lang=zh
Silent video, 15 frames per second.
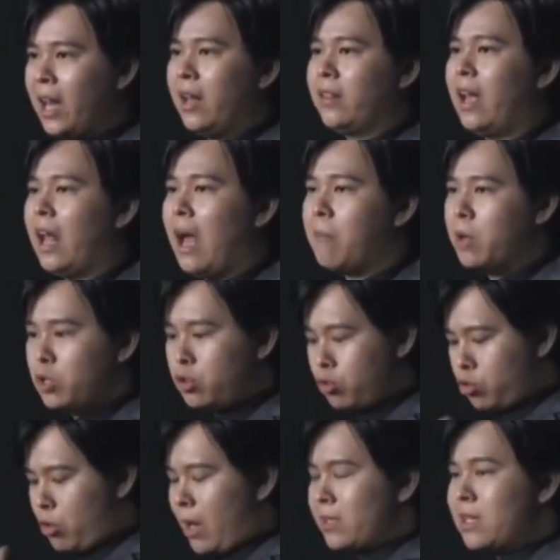那他们就
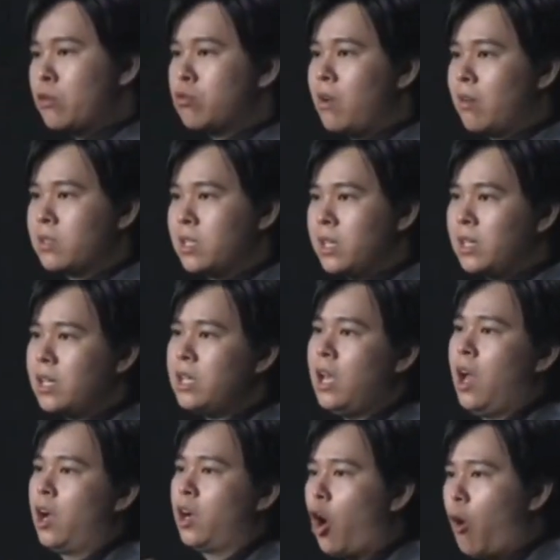创造出了这个
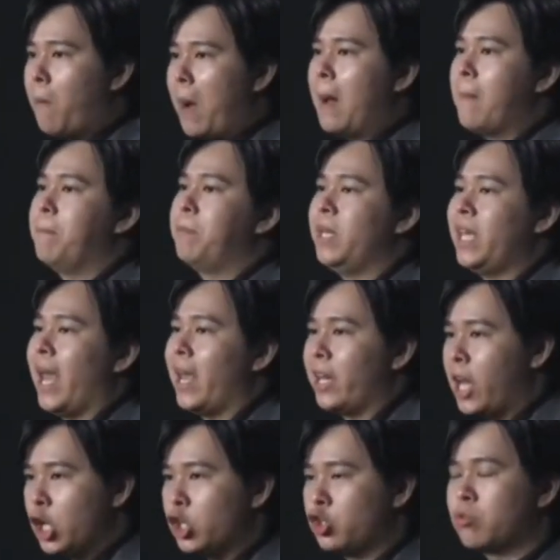Coma B&H，N
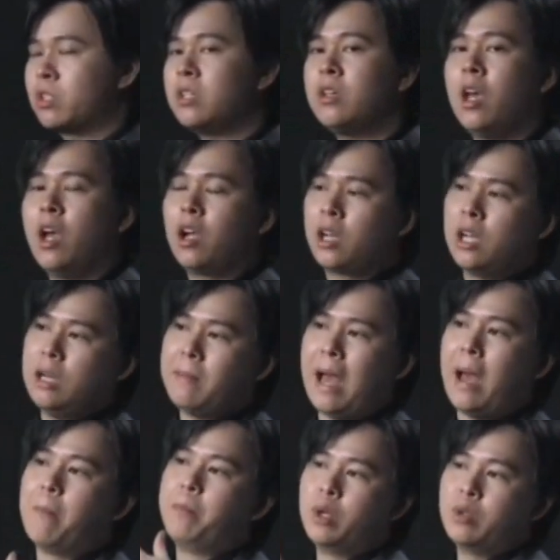就是科
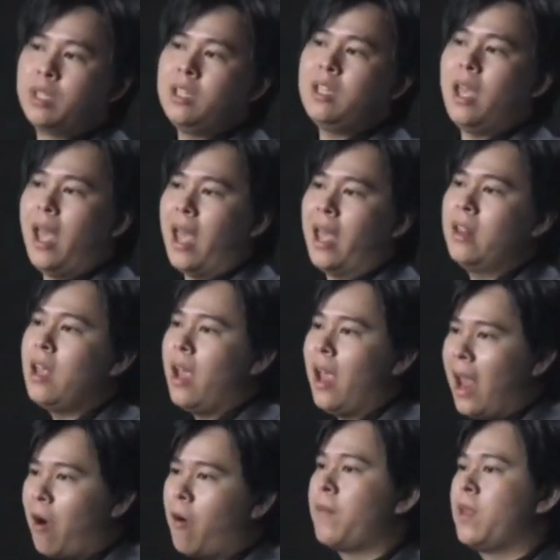a Beauty and Health，